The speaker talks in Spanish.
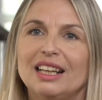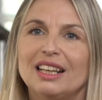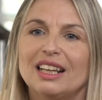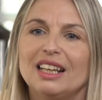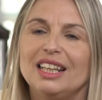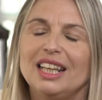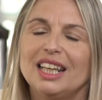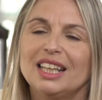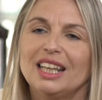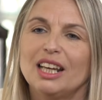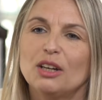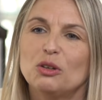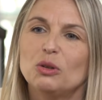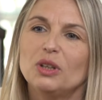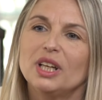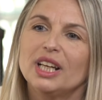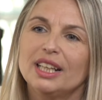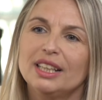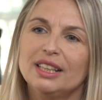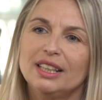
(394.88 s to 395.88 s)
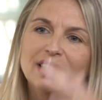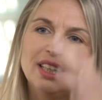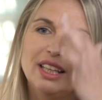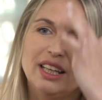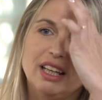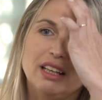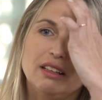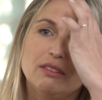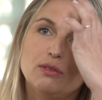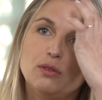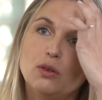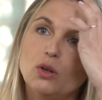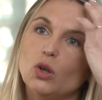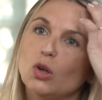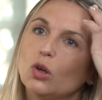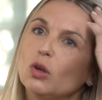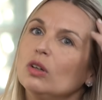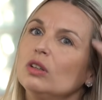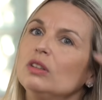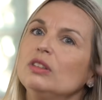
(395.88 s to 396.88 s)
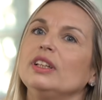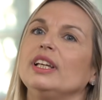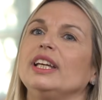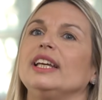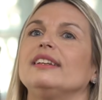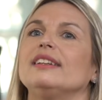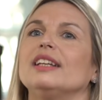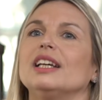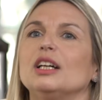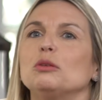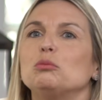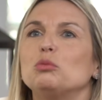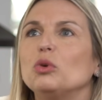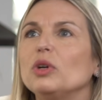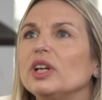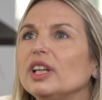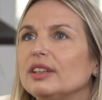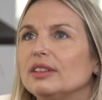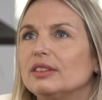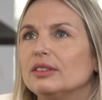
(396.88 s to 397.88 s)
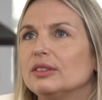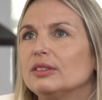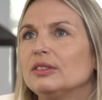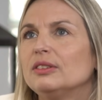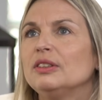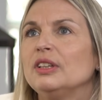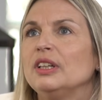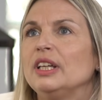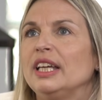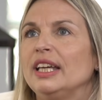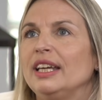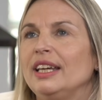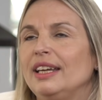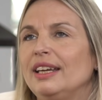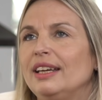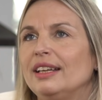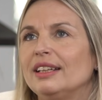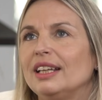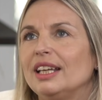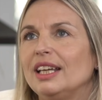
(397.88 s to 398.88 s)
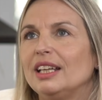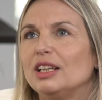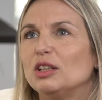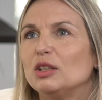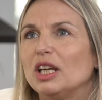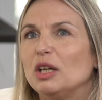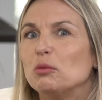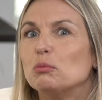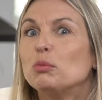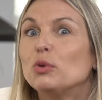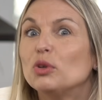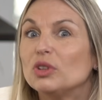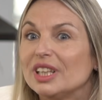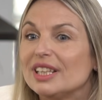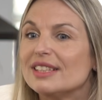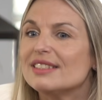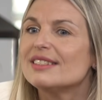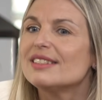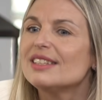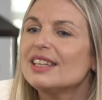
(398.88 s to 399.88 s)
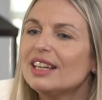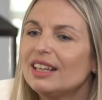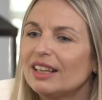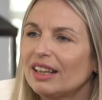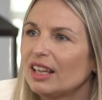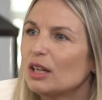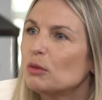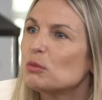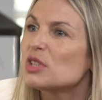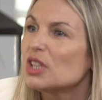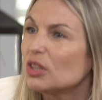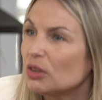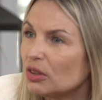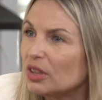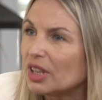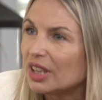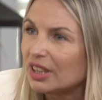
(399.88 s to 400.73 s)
La realidad es que ahora el foco está puesto en, potenciar, digamos, estos